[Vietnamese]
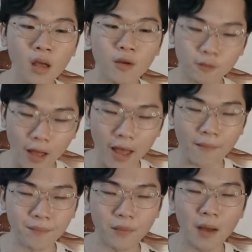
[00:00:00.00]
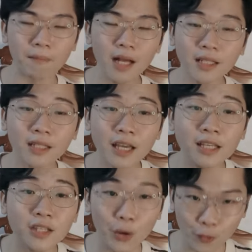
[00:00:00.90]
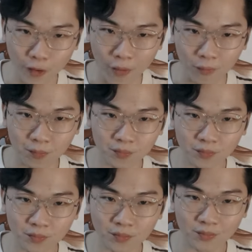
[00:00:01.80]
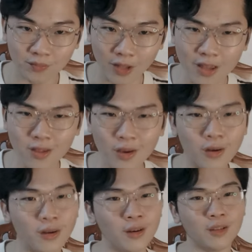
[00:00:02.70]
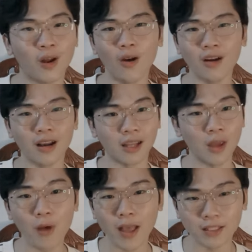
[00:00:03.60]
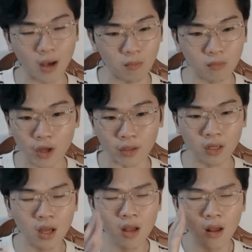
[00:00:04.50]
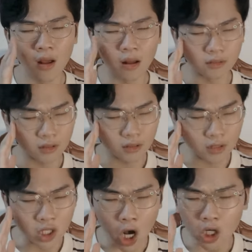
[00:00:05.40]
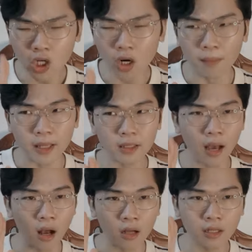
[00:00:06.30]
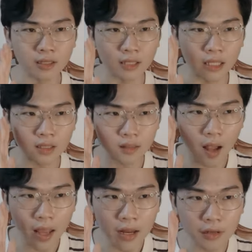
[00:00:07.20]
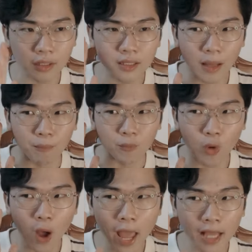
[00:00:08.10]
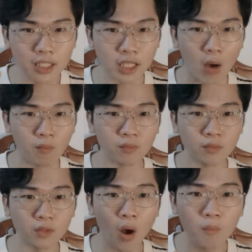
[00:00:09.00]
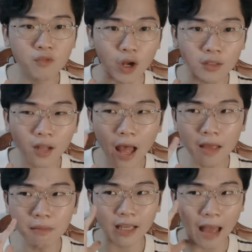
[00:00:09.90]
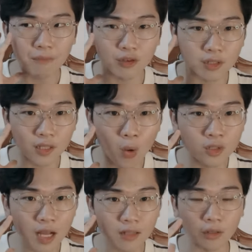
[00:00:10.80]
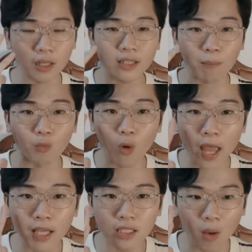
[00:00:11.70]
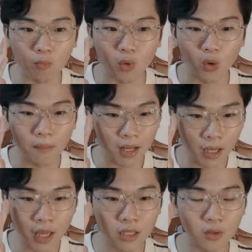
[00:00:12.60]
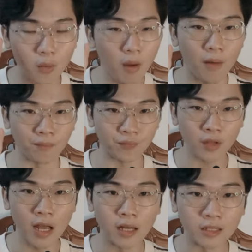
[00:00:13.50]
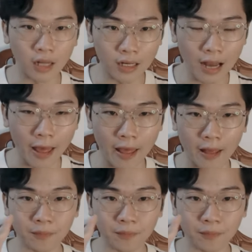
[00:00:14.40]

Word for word: và mắt kiến dự phòng. Thấy chưa, nói ra là thấy quan trọng liền. Những người bị cận thì sẽ thấy được cái tầm quan trọng, không những thấy mà cảm nhận sâu sắc được cái tầm quan trọng của cái mắt kiến, đúng không? Nên là